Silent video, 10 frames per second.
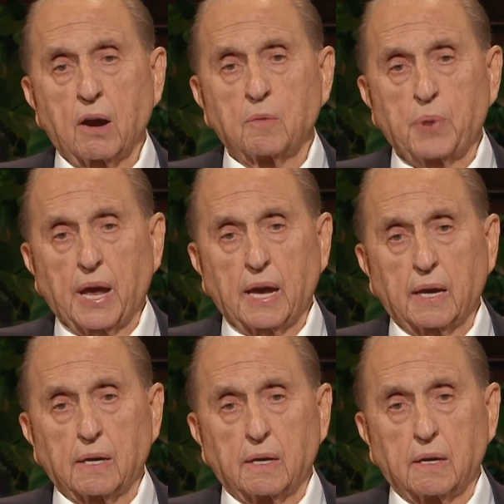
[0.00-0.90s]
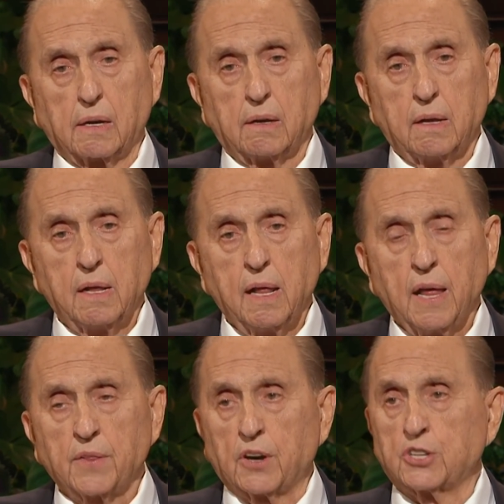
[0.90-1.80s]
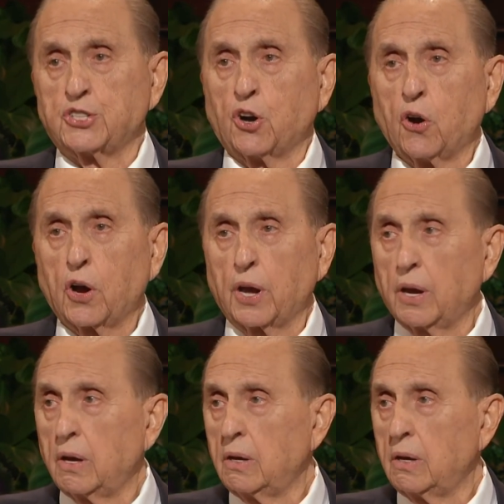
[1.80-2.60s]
过去的绝绝望和痛苦，